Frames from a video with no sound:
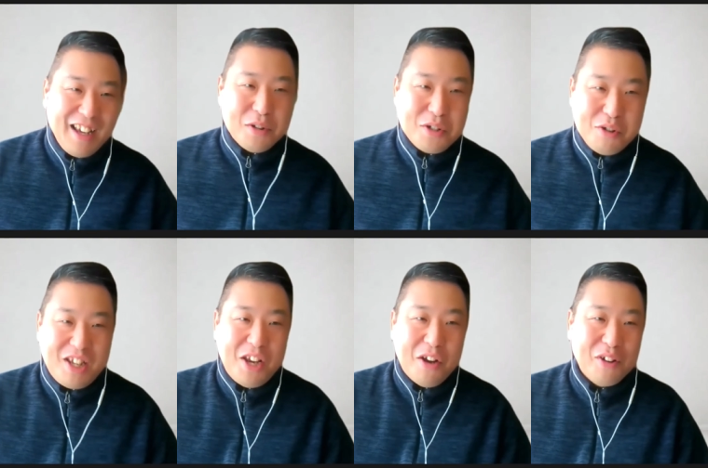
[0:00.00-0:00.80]
寄せ行
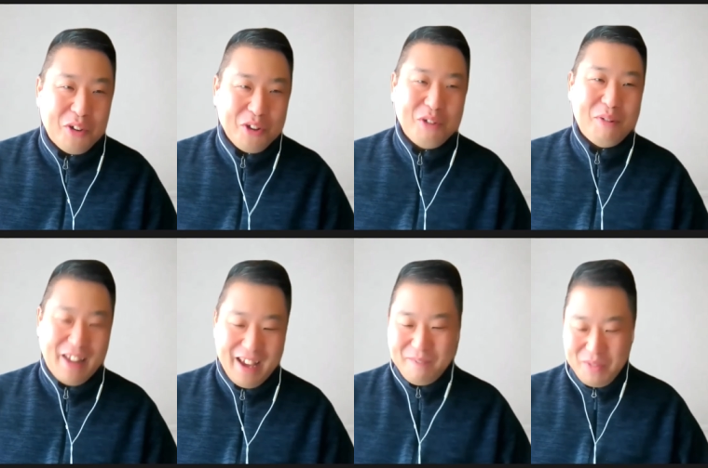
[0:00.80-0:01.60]
き用の言葉
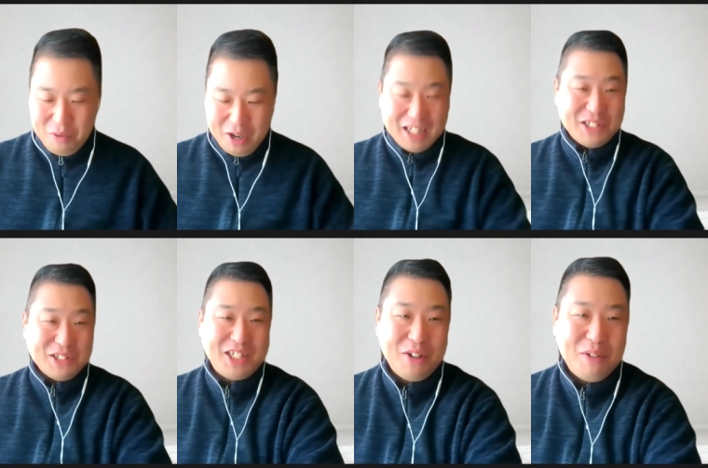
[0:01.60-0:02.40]
でお話をし
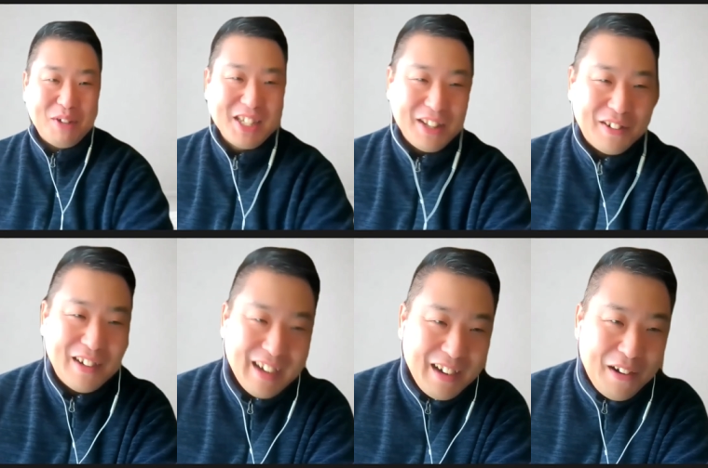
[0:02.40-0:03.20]
ておりますけど
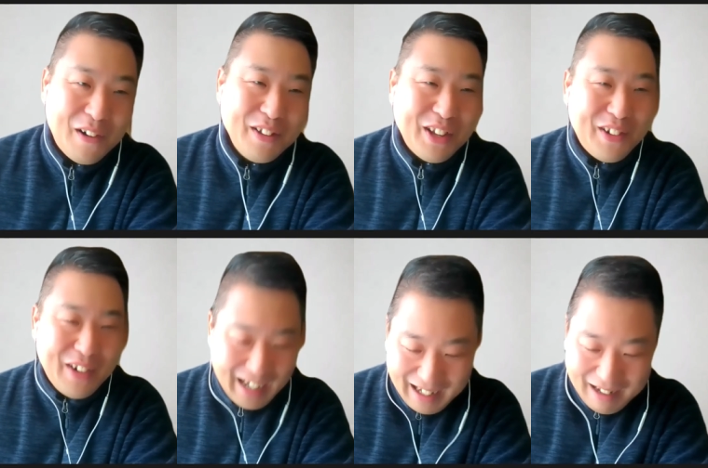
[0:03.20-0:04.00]
本当
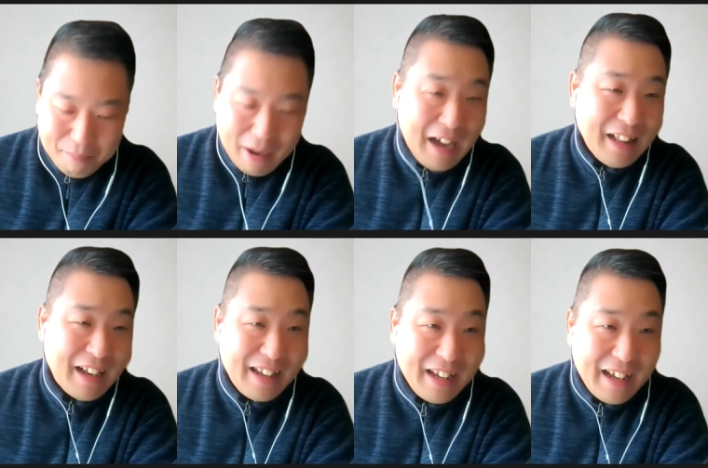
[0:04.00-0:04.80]
は、まあ、かな
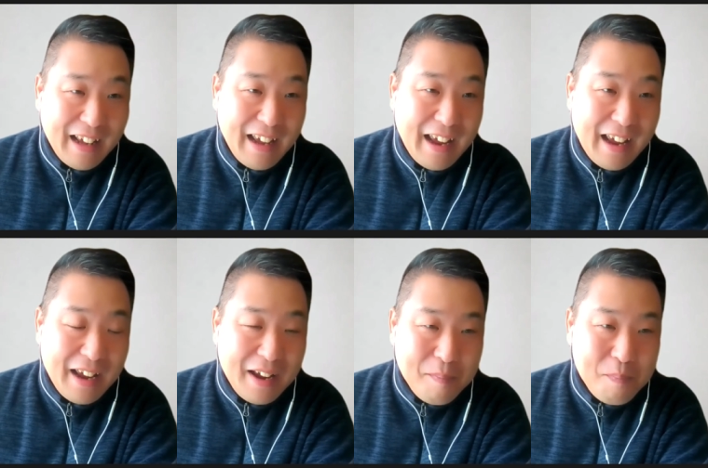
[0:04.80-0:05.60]
り、
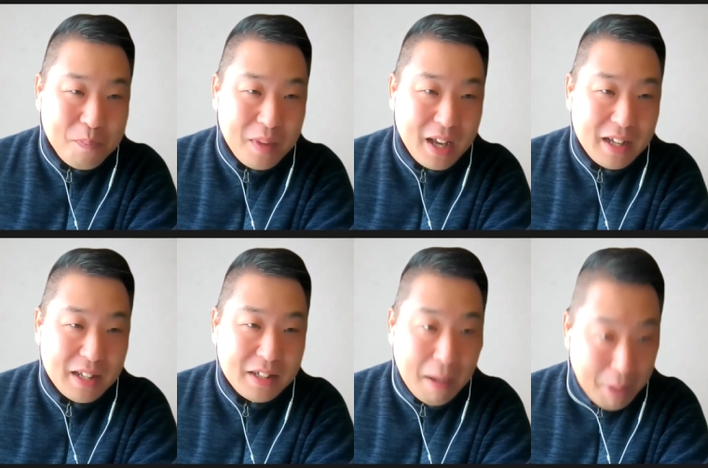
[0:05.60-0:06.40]

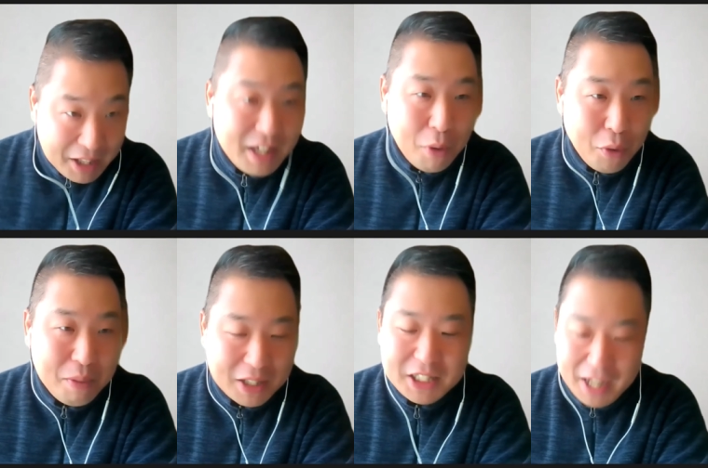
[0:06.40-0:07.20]
えー、なまって今おり
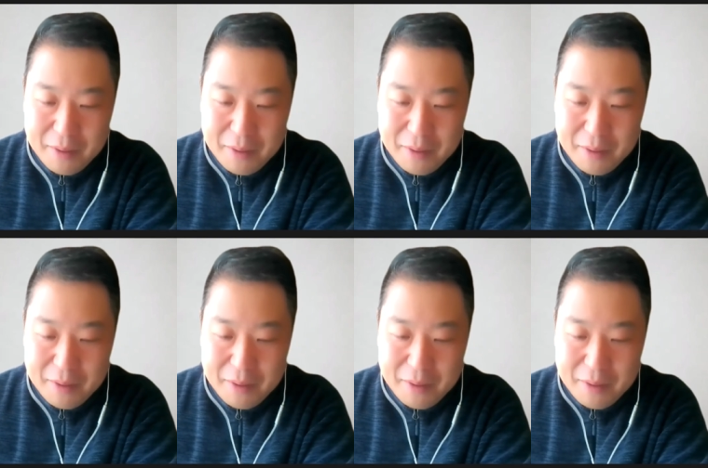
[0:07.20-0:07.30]
まして